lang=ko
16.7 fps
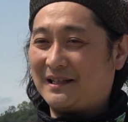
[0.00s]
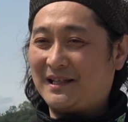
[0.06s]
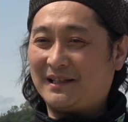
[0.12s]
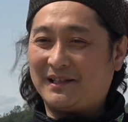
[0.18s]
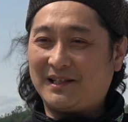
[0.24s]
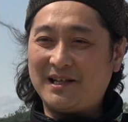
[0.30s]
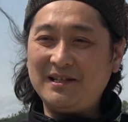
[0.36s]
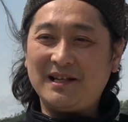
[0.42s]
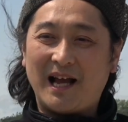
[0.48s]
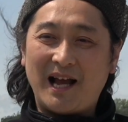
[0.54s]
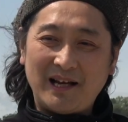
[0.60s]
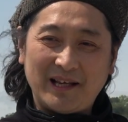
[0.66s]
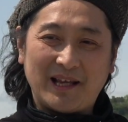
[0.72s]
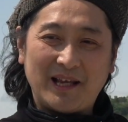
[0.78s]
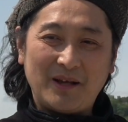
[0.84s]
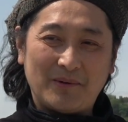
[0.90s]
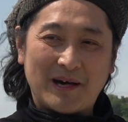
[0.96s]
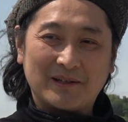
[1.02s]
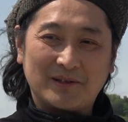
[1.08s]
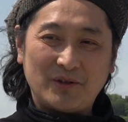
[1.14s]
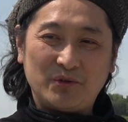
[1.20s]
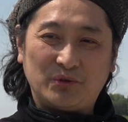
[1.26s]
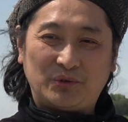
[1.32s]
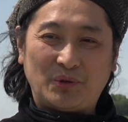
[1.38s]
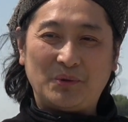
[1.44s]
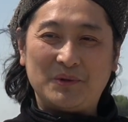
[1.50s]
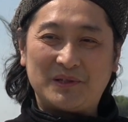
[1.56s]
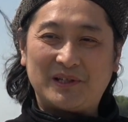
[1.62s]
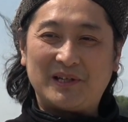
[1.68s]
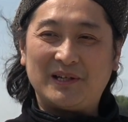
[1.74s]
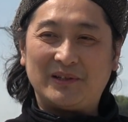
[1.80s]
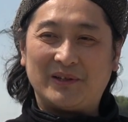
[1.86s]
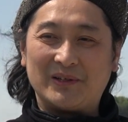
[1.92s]
이 큰 항에 와서 유통을
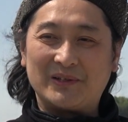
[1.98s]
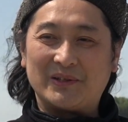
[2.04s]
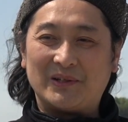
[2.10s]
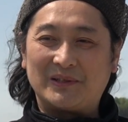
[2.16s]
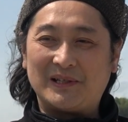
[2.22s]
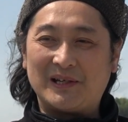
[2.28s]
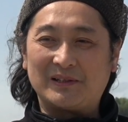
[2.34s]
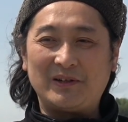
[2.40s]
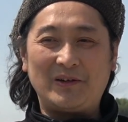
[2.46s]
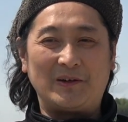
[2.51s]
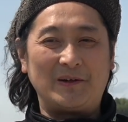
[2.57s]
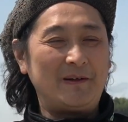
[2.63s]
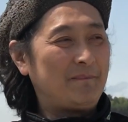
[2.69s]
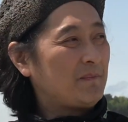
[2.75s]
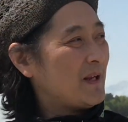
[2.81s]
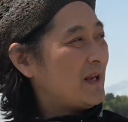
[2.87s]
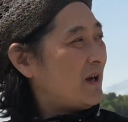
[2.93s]
시키는 거죠 그래서